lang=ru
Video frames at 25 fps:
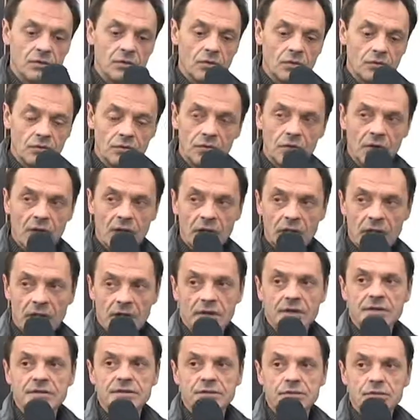новую
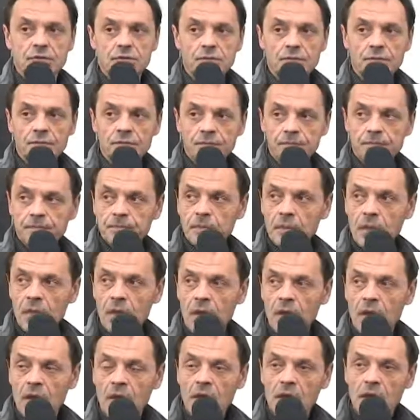коллекцию.
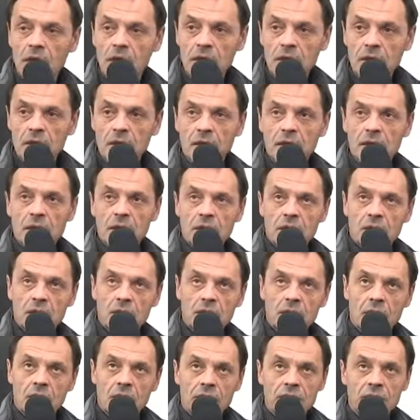И
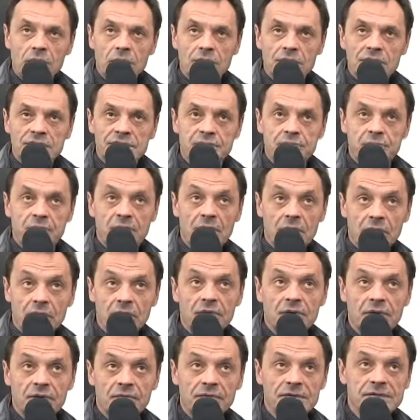одно из
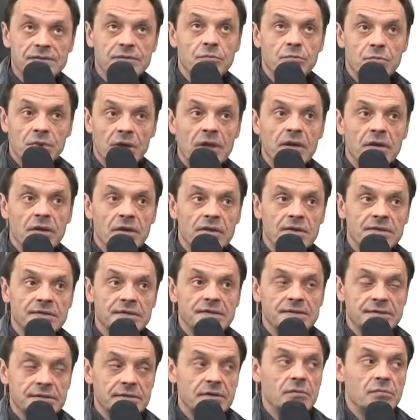первых выступлений, я
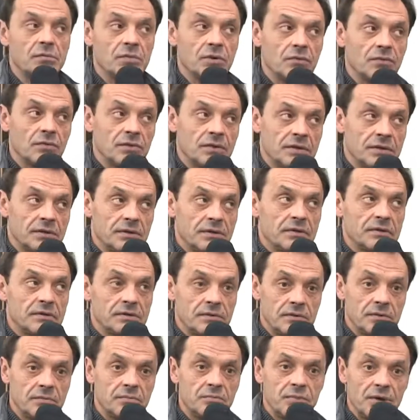сказал бы, вот
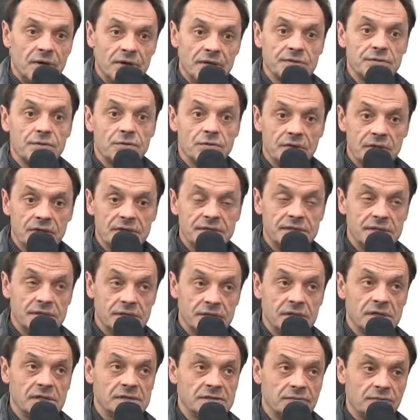происходит
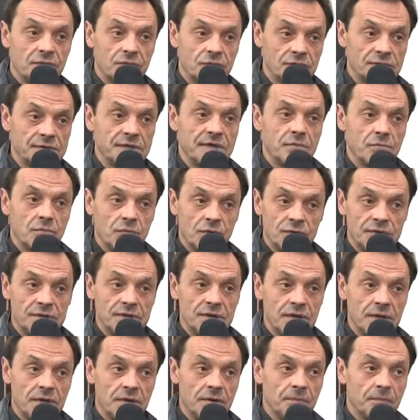сейчас в Русском
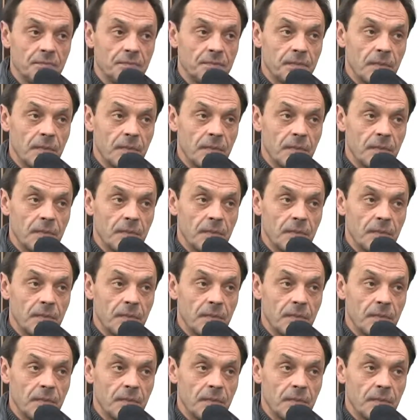музее